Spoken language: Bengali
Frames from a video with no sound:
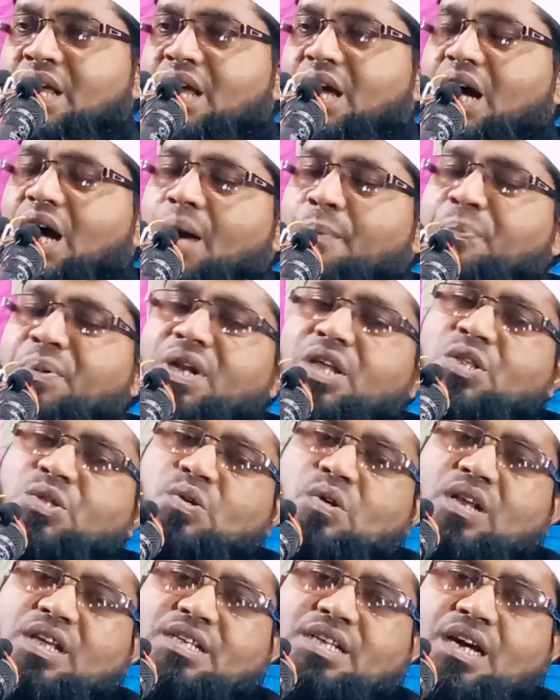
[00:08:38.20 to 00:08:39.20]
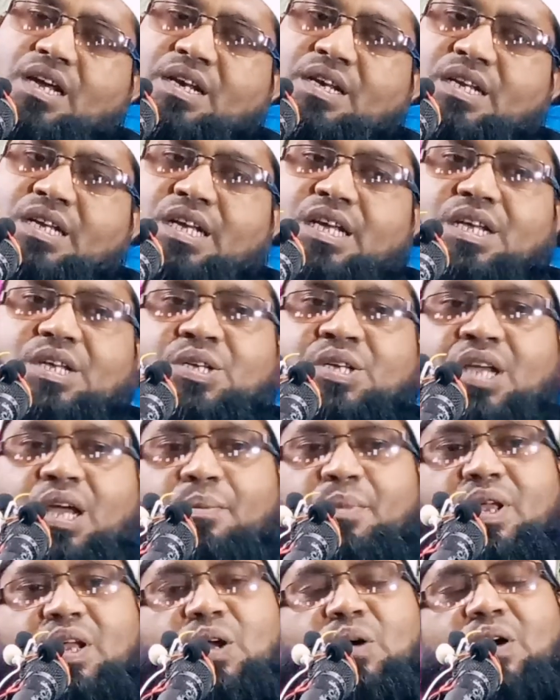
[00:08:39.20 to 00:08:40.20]
আপনি চলে যান
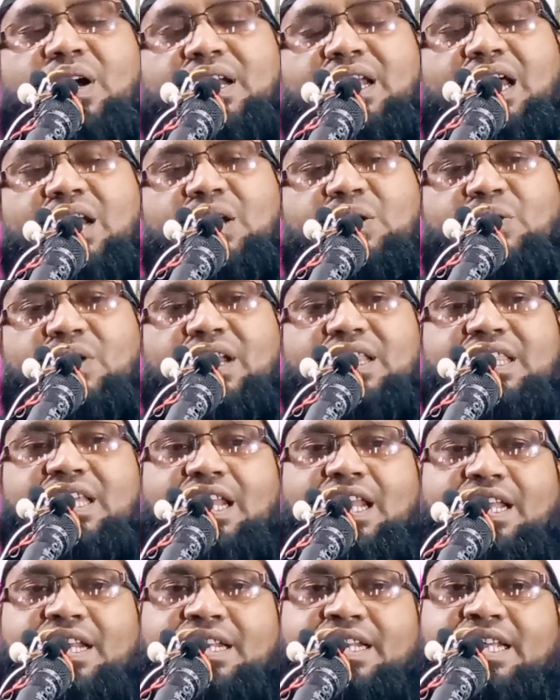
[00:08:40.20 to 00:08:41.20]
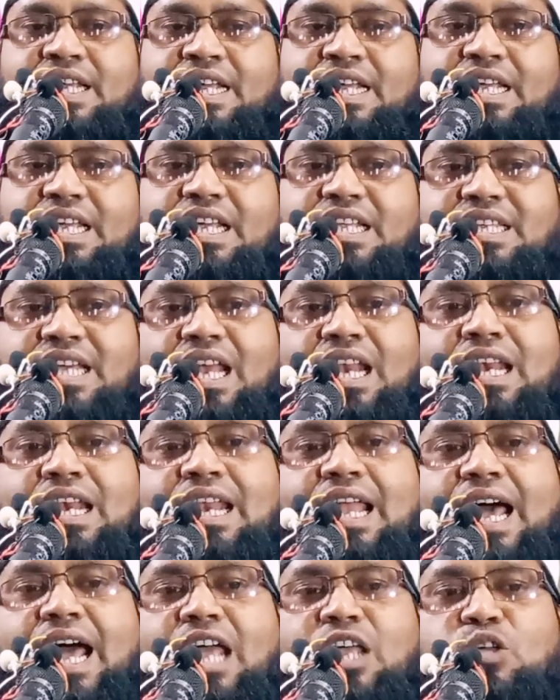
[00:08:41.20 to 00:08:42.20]
স্বামীকে অর্ডার করে দিলেন
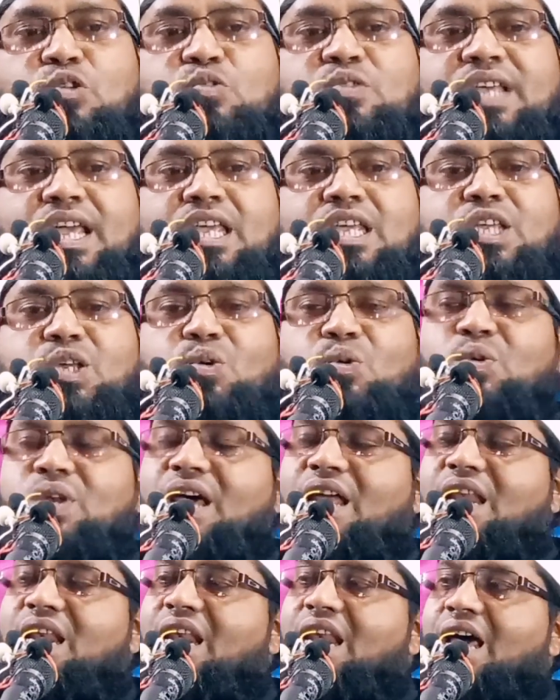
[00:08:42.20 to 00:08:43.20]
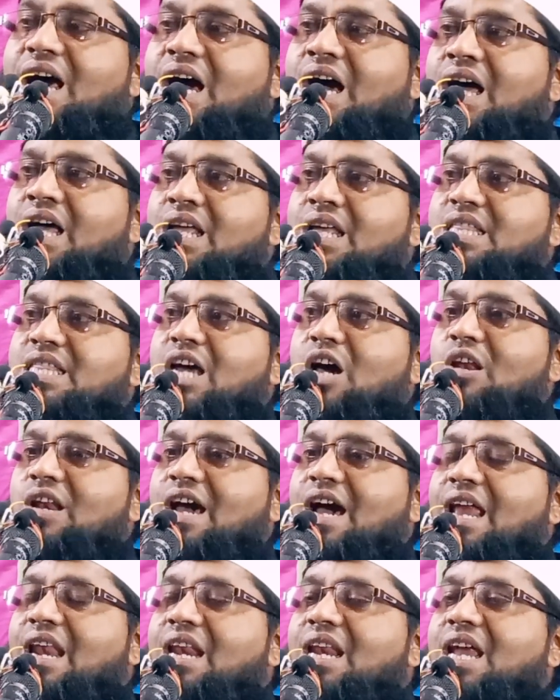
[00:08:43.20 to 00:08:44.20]
ইজাল্লা ইউজাই আল্লাহ তাহলে
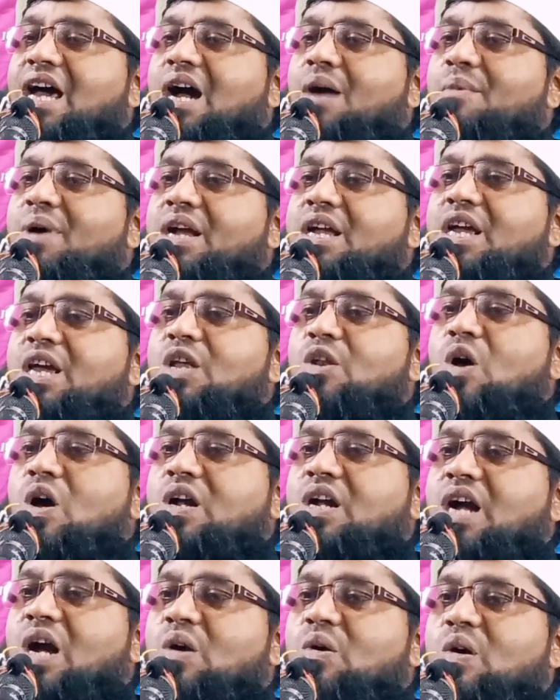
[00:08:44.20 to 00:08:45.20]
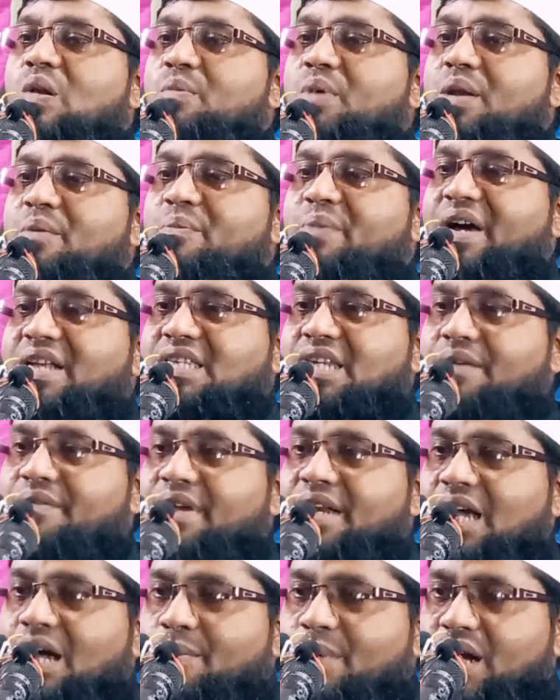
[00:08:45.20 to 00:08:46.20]
আল্লাহ আমাকে রক্ষা করবেন
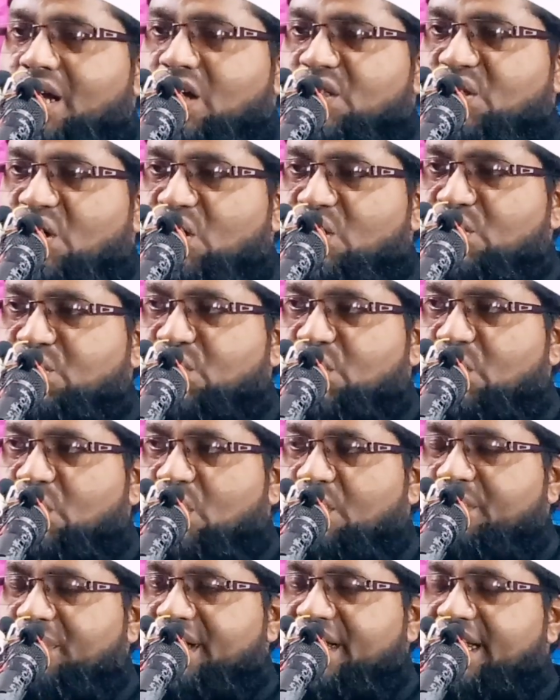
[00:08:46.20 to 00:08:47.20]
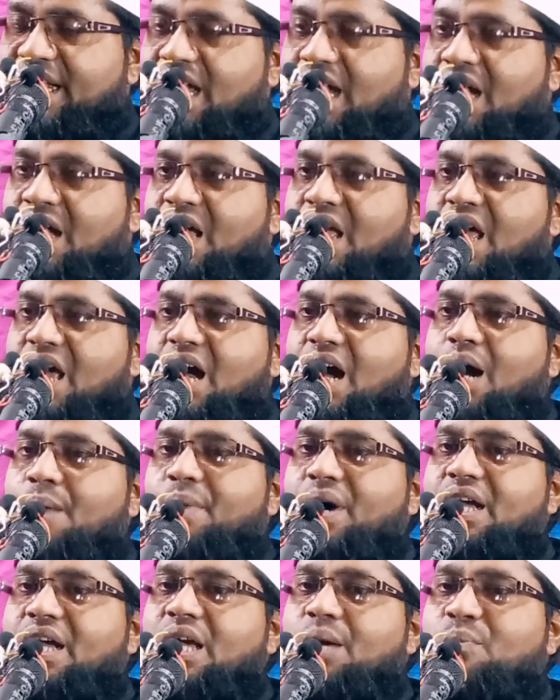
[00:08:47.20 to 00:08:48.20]
বাঁচাবেন আমাকে ধ্বংস করবেন না
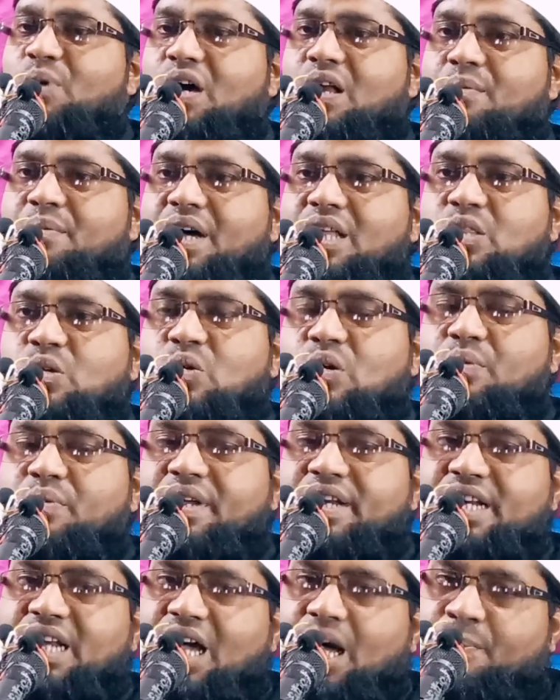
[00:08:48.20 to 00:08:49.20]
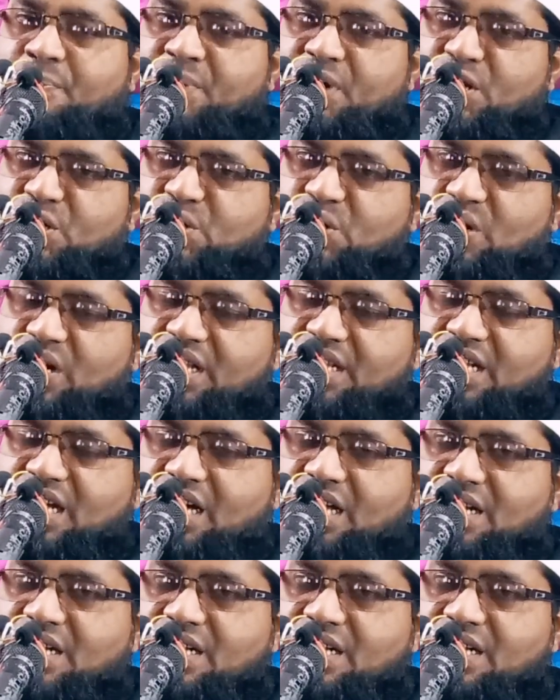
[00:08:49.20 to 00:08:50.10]
আমাকে বরবাদ করবেন না আপনি চলে যান